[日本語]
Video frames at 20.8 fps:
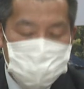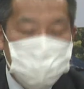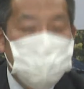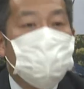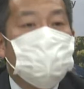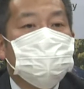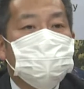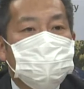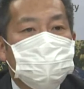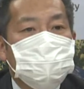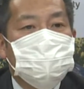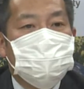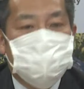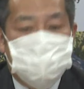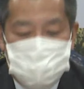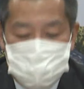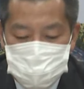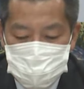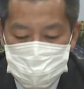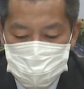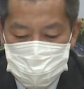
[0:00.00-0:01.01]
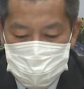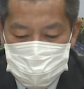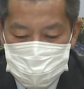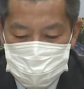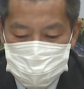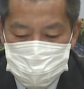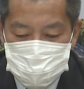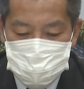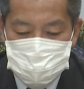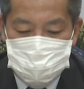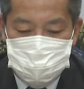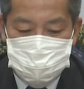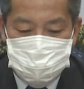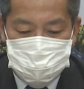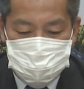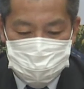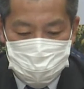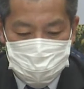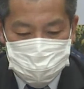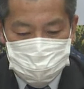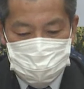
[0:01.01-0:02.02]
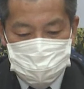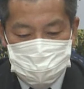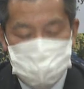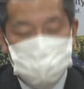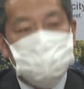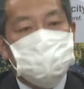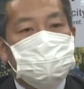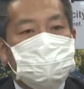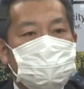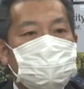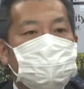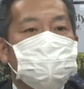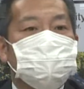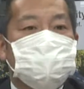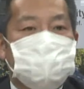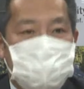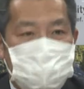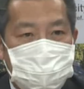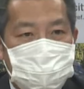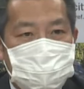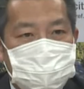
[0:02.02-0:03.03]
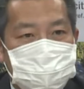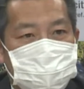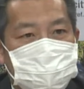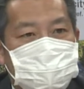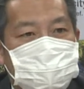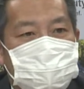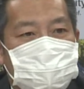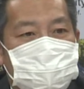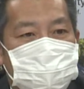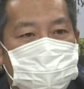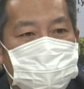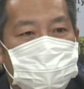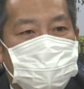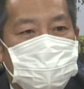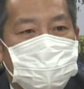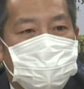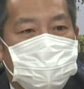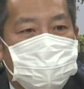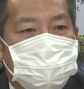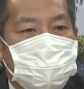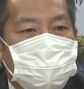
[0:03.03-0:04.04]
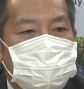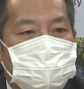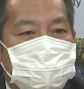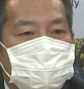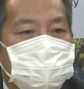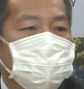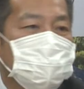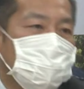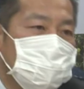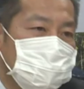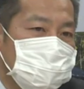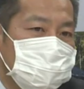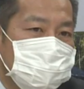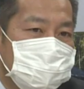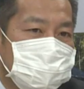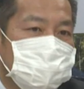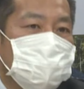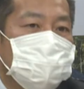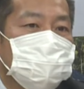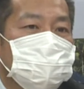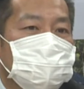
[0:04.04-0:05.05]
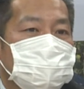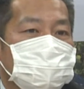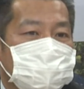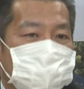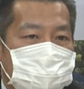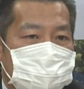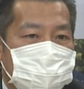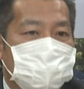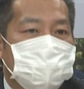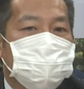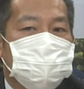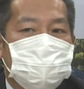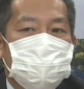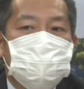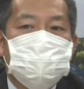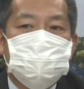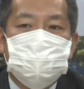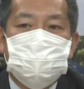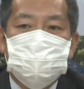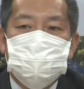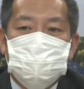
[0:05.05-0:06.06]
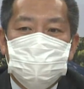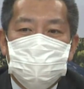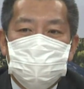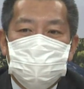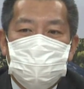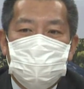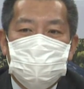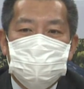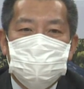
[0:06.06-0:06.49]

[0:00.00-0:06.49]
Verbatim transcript: LINE の方ですね、今回、来年の2月から、少し5歳児の LINE 自体もですね、公式 LINE 自体も